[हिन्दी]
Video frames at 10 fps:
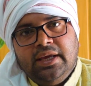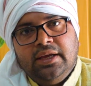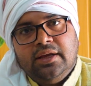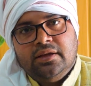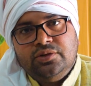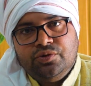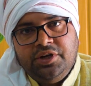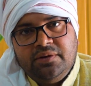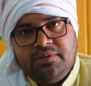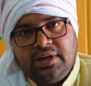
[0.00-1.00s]
कि जो
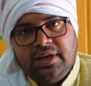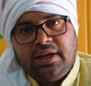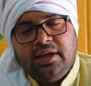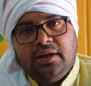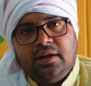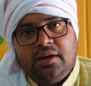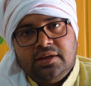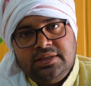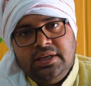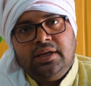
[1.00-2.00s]
ईट भट्टे के
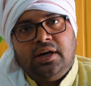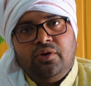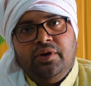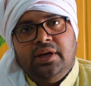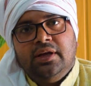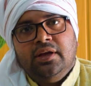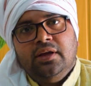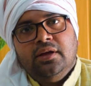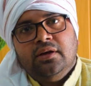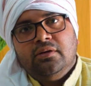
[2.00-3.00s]
नज़दीक गाँव हैं
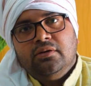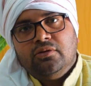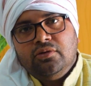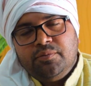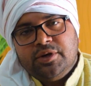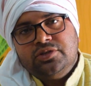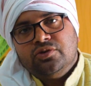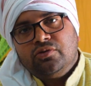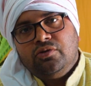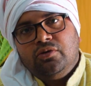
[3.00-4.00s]
उन
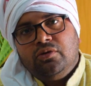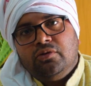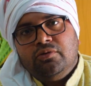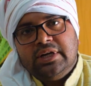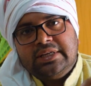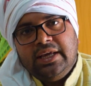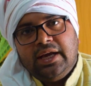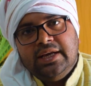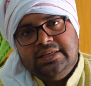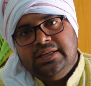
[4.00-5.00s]
बच्चों को वहाँ के
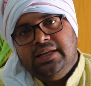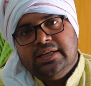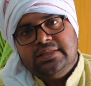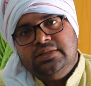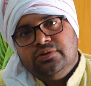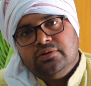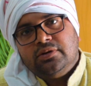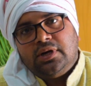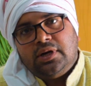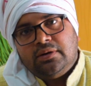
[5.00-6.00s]
आईसीडीएस जो
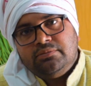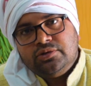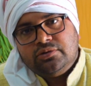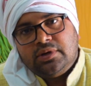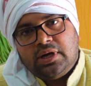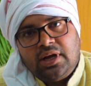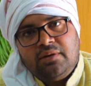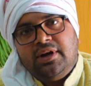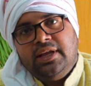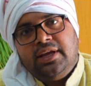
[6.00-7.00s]
जो
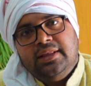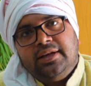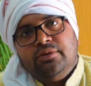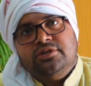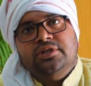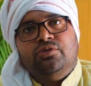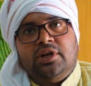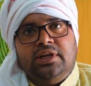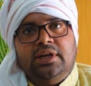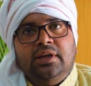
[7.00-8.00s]
आंगनवाड़ी केंद्र है उनसे
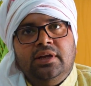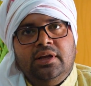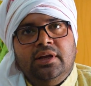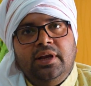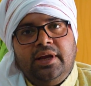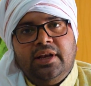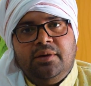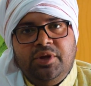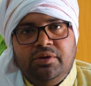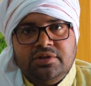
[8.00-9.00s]
जोड़ा जाए लेकिन
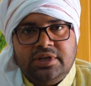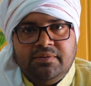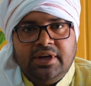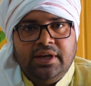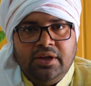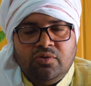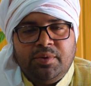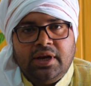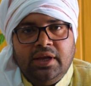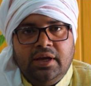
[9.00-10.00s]
अभी वो सेवाएं नहीं हो
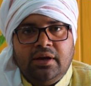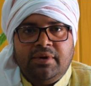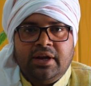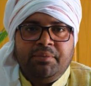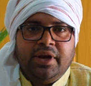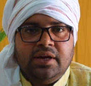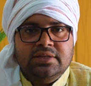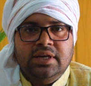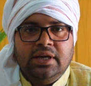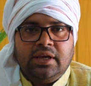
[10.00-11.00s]
पा रही हैं हमारा
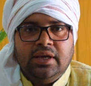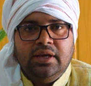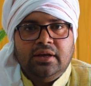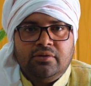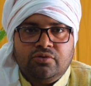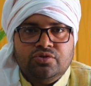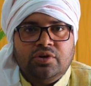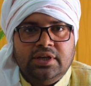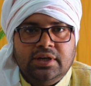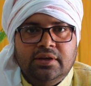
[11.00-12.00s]
प्रयास है कि उनको
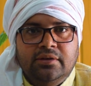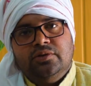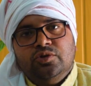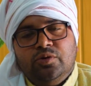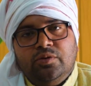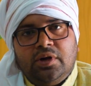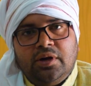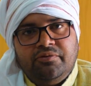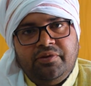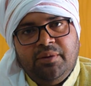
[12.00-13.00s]
जोड़ा जाए जो
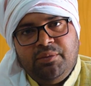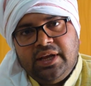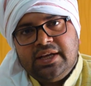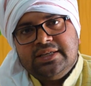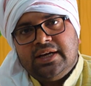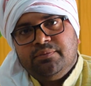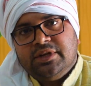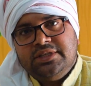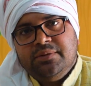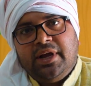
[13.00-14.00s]
फैमिली के साथ
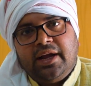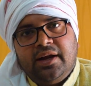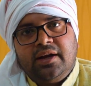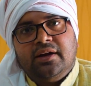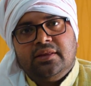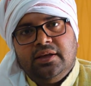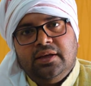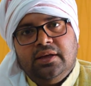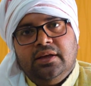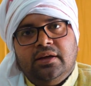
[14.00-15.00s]
बच्चे माइग्रेंट करते
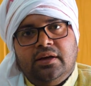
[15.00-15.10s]
हैं